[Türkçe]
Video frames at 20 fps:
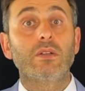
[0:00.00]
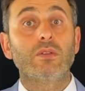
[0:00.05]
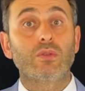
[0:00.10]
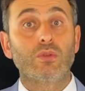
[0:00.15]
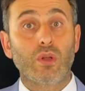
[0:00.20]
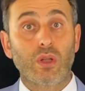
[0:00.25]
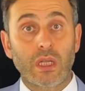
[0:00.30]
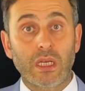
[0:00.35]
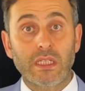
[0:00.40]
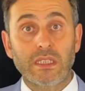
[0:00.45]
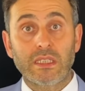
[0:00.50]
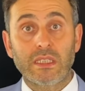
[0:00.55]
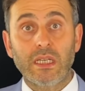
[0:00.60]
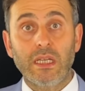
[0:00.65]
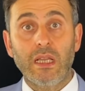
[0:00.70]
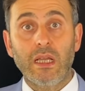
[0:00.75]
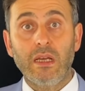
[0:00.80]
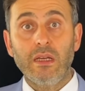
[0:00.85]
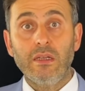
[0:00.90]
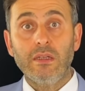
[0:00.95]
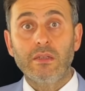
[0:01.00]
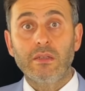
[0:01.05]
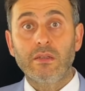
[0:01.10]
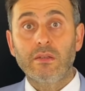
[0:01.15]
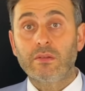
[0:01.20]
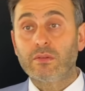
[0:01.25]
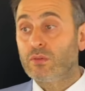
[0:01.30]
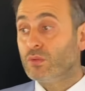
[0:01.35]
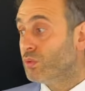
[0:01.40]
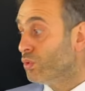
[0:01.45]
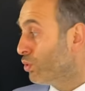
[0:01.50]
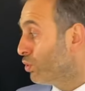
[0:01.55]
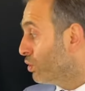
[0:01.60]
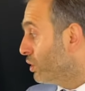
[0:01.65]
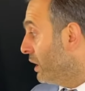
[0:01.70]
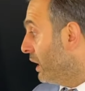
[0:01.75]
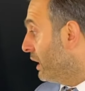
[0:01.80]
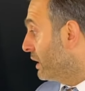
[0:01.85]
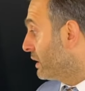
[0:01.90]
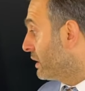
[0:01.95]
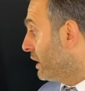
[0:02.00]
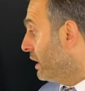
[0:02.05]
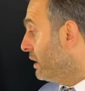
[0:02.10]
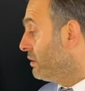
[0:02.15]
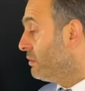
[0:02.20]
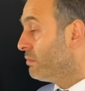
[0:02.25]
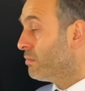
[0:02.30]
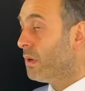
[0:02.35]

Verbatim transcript: Dolayısıyla doğru yerden